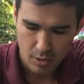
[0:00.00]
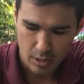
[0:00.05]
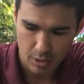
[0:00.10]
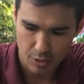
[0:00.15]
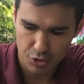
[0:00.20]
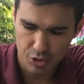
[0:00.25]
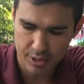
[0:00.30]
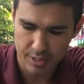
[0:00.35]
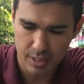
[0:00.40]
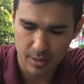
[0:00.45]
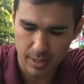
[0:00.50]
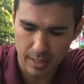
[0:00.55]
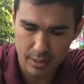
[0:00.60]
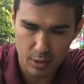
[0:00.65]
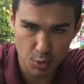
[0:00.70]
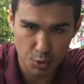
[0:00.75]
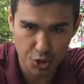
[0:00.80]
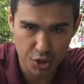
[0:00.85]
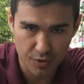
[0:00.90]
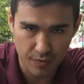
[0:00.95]
Короче,
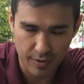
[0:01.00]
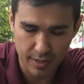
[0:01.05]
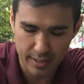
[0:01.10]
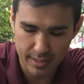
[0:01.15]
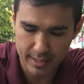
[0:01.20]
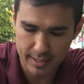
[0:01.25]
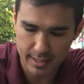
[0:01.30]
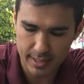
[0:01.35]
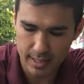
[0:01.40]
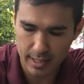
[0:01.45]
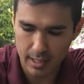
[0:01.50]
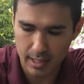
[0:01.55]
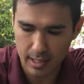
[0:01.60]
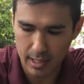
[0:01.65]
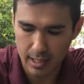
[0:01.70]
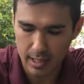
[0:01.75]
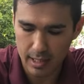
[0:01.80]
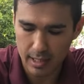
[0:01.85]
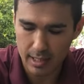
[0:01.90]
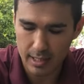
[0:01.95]

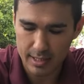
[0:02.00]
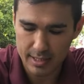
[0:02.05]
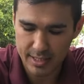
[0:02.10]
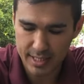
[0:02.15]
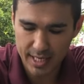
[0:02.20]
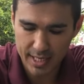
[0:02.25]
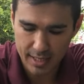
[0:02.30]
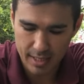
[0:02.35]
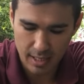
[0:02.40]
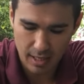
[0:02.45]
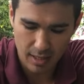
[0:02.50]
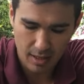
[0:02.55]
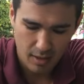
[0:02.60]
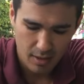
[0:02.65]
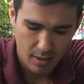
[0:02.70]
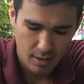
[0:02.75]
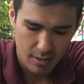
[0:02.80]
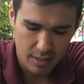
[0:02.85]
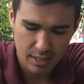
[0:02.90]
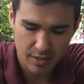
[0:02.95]
откручивается э, зеркало,
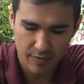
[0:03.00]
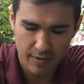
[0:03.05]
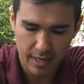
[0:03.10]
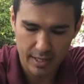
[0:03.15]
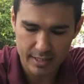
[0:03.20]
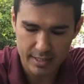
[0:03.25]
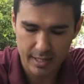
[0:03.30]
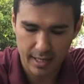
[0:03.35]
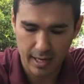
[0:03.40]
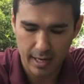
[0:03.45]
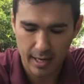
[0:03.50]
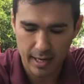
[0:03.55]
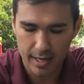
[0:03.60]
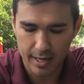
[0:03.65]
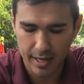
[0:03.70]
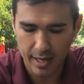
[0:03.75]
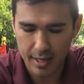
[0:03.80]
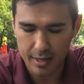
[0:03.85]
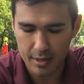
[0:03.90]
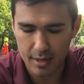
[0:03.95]
надевается такая
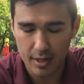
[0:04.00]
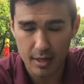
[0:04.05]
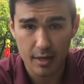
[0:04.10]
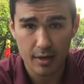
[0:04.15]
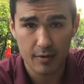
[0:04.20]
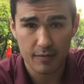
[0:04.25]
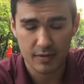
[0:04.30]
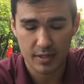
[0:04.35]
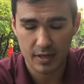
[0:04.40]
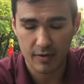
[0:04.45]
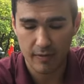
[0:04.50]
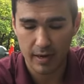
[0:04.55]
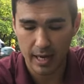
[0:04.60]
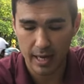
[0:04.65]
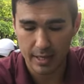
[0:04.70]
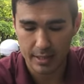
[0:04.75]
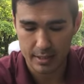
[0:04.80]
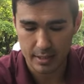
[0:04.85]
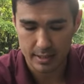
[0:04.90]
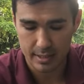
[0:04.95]
хрень и
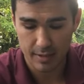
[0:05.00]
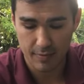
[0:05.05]
вставляете.